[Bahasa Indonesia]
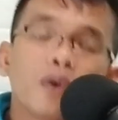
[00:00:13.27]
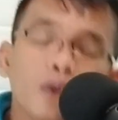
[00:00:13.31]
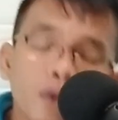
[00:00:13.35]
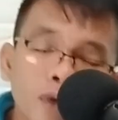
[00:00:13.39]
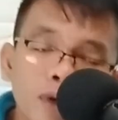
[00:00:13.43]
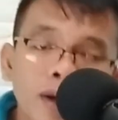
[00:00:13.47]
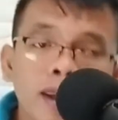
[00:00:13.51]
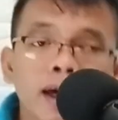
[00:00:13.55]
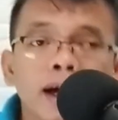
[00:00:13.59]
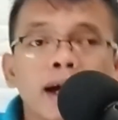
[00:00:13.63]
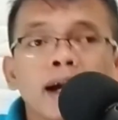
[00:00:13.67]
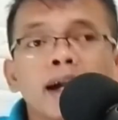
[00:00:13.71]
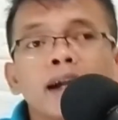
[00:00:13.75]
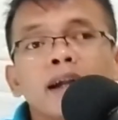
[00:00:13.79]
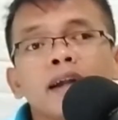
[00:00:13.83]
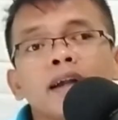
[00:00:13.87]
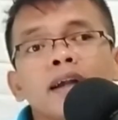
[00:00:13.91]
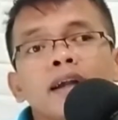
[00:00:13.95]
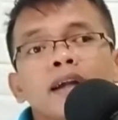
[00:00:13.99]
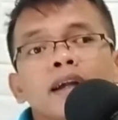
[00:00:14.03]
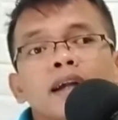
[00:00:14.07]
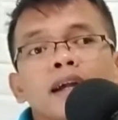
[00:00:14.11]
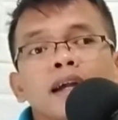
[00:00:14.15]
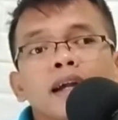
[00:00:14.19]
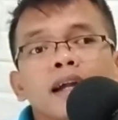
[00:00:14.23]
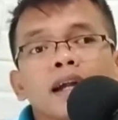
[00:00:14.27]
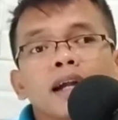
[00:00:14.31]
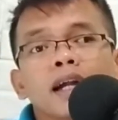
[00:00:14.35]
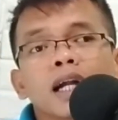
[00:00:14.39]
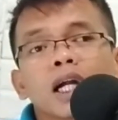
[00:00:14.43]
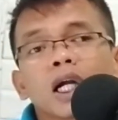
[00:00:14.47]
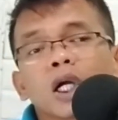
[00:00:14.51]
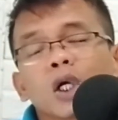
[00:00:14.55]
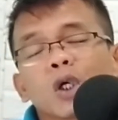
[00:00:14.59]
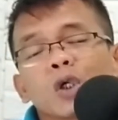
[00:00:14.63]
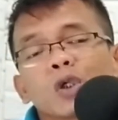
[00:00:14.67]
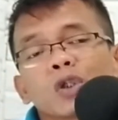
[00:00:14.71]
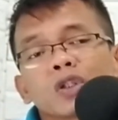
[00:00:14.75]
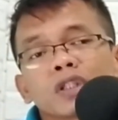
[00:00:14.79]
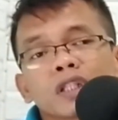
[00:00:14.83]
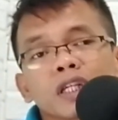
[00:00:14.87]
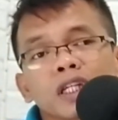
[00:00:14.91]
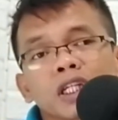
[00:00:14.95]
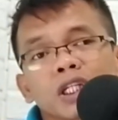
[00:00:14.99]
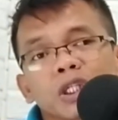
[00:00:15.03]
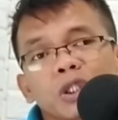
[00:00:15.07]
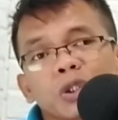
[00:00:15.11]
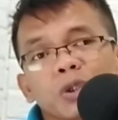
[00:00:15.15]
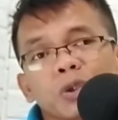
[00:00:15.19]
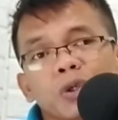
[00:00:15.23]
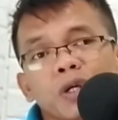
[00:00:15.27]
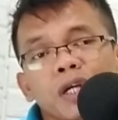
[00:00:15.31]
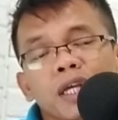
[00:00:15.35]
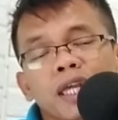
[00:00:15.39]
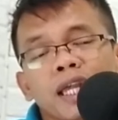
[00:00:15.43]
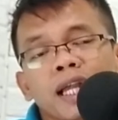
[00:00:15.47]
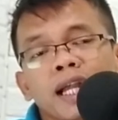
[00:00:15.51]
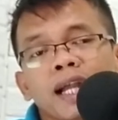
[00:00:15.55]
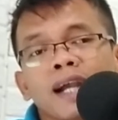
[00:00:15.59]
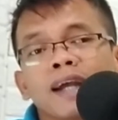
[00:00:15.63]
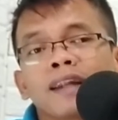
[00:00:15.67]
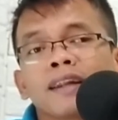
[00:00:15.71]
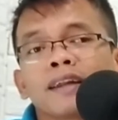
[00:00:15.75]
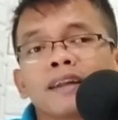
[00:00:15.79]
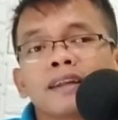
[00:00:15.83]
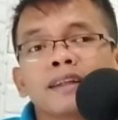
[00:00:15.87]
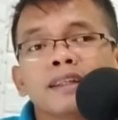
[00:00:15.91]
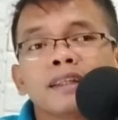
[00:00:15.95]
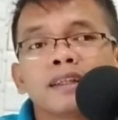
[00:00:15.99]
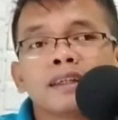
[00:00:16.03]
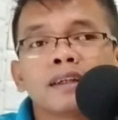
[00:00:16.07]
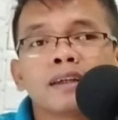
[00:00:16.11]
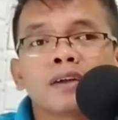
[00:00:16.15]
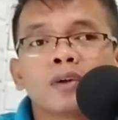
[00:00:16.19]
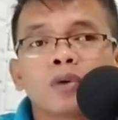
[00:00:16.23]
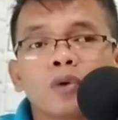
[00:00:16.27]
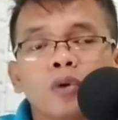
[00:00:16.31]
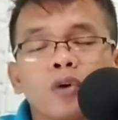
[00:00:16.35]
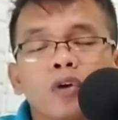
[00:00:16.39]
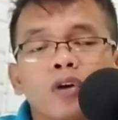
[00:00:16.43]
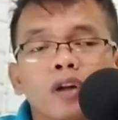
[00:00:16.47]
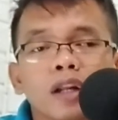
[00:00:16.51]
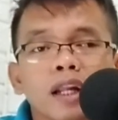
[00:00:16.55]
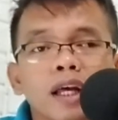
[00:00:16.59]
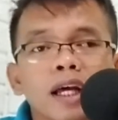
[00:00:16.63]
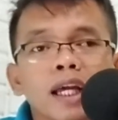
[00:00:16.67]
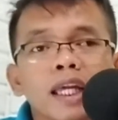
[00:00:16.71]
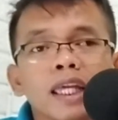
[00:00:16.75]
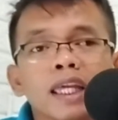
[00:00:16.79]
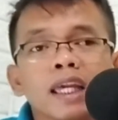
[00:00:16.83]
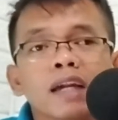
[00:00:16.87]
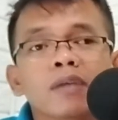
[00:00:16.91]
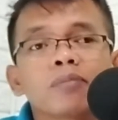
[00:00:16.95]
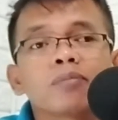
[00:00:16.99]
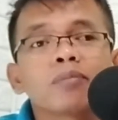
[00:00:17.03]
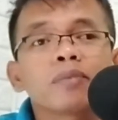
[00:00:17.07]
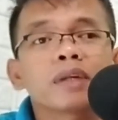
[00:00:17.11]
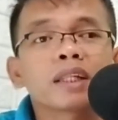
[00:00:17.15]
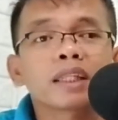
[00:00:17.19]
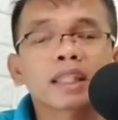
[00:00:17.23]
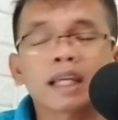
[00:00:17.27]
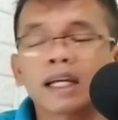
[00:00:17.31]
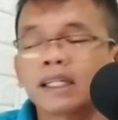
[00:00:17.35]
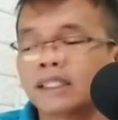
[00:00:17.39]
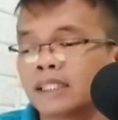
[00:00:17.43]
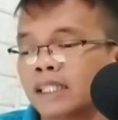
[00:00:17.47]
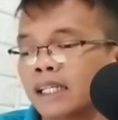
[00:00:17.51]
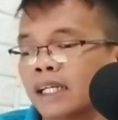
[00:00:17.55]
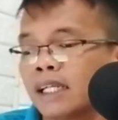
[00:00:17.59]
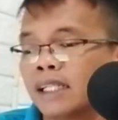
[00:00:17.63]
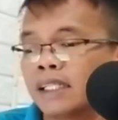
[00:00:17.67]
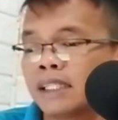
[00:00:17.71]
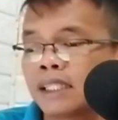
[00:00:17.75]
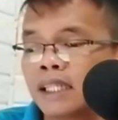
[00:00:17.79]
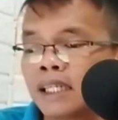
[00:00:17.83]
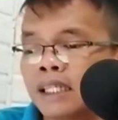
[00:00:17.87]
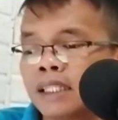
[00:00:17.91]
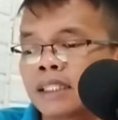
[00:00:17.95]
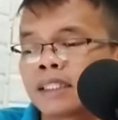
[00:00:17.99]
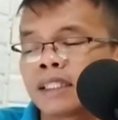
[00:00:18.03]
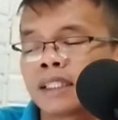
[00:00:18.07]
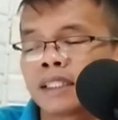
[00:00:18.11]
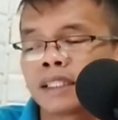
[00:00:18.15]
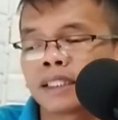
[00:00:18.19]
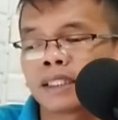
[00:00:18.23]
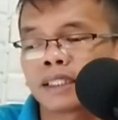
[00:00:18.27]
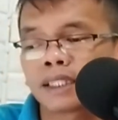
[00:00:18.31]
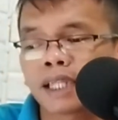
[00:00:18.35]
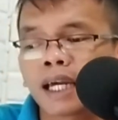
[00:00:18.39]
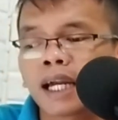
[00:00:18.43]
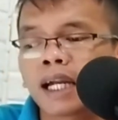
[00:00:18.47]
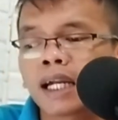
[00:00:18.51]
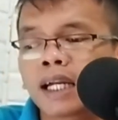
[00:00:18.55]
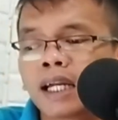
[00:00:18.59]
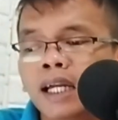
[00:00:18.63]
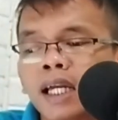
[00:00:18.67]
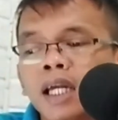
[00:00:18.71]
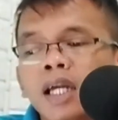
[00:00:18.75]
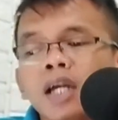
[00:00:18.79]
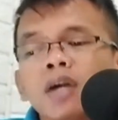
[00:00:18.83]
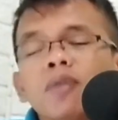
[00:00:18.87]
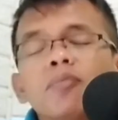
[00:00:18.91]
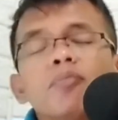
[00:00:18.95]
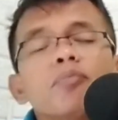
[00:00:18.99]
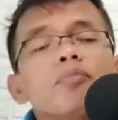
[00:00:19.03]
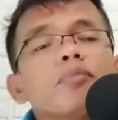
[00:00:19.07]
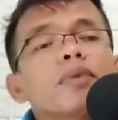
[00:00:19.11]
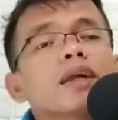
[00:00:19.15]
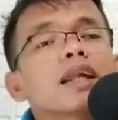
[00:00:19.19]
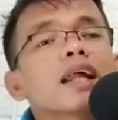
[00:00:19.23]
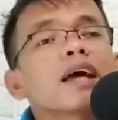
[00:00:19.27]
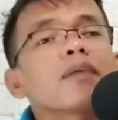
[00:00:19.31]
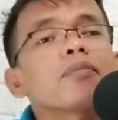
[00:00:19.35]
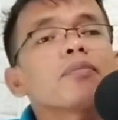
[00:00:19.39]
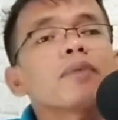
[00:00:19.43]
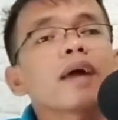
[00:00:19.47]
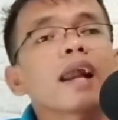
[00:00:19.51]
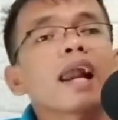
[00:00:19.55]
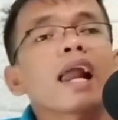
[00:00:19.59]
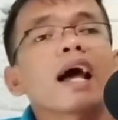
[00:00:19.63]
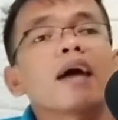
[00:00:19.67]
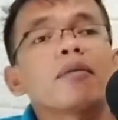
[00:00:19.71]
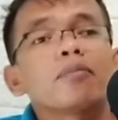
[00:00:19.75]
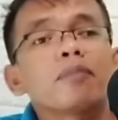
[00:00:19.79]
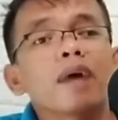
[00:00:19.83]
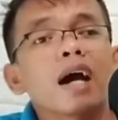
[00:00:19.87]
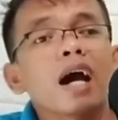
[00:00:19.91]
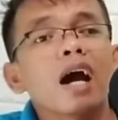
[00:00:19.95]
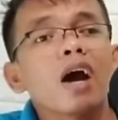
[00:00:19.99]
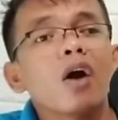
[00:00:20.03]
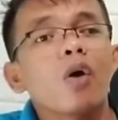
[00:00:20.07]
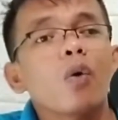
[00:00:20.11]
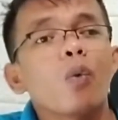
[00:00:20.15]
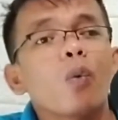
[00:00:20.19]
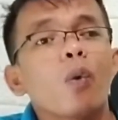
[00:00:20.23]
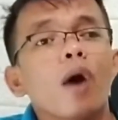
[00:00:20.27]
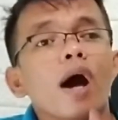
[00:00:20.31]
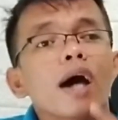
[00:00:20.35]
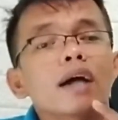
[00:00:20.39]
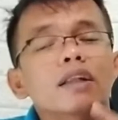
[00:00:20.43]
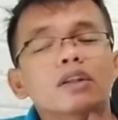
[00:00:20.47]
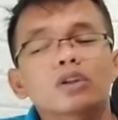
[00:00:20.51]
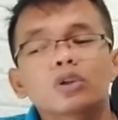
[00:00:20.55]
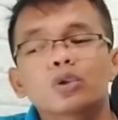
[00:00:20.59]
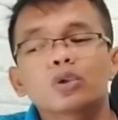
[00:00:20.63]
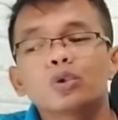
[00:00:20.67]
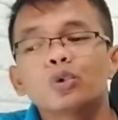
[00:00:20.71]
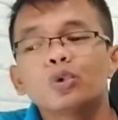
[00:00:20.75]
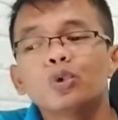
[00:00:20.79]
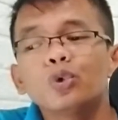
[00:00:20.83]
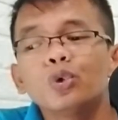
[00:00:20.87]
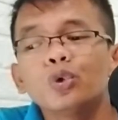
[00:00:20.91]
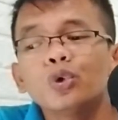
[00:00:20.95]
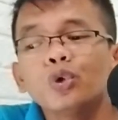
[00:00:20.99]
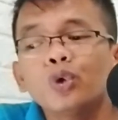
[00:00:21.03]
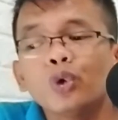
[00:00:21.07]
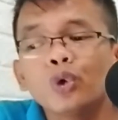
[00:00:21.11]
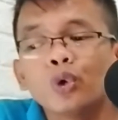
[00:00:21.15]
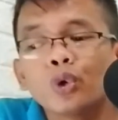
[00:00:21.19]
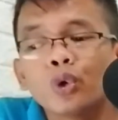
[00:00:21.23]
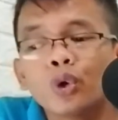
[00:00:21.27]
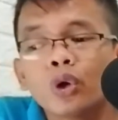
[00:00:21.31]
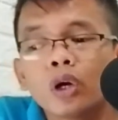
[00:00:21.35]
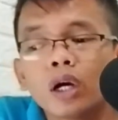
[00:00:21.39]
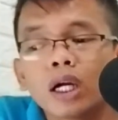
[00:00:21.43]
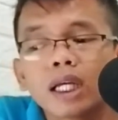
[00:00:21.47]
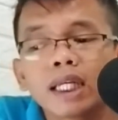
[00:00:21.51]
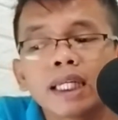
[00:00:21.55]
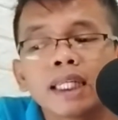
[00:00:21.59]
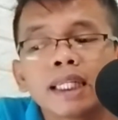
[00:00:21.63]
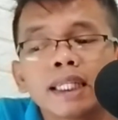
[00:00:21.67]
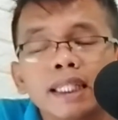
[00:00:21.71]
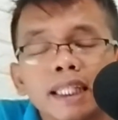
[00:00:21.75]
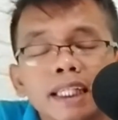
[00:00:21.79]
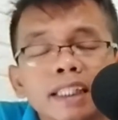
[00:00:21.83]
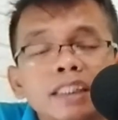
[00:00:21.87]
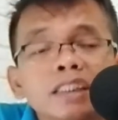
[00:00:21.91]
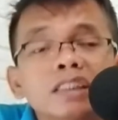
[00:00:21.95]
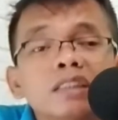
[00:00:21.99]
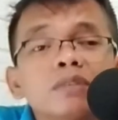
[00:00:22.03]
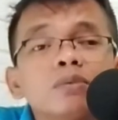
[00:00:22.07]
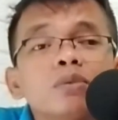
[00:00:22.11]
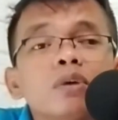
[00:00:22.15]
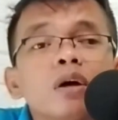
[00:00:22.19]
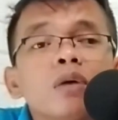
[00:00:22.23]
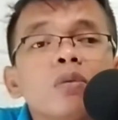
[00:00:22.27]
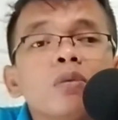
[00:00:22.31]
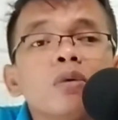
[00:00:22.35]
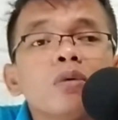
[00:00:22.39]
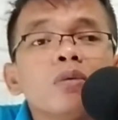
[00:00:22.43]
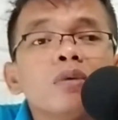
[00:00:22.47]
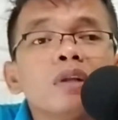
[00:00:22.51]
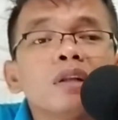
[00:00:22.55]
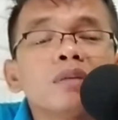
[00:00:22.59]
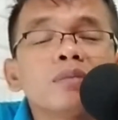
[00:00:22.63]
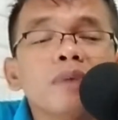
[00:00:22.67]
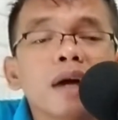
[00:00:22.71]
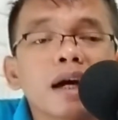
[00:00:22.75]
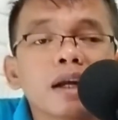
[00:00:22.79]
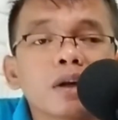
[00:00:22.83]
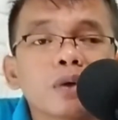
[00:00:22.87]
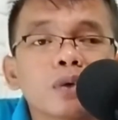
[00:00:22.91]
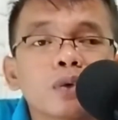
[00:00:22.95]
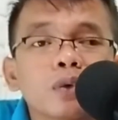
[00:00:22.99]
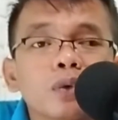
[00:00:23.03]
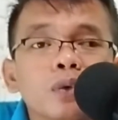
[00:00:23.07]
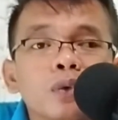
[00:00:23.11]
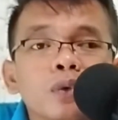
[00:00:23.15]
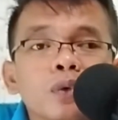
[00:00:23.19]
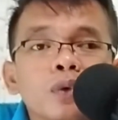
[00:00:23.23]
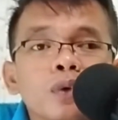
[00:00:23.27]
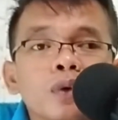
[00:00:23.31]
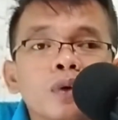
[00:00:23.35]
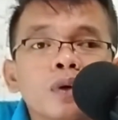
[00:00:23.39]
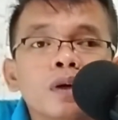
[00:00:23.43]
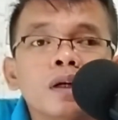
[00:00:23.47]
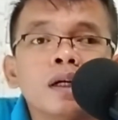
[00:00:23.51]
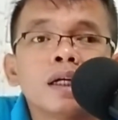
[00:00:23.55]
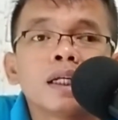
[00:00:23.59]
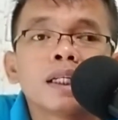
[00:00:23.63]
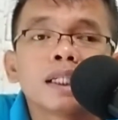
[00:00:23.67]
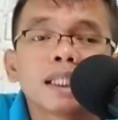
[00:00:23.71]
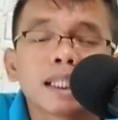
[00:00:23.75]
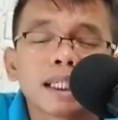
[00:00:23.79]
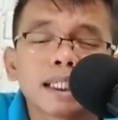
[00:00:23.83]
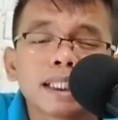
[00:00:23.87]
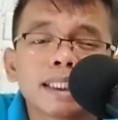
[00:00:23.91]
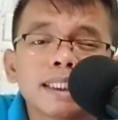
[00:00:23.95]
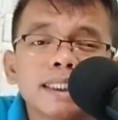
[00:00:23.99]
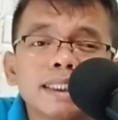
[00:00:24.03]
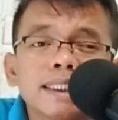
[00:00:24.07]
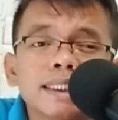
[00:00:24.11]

ulang konten gua yang ada di Quora yang pertanyaannya tentang berapa lama waktu inden sebuah mobil baru. Nah,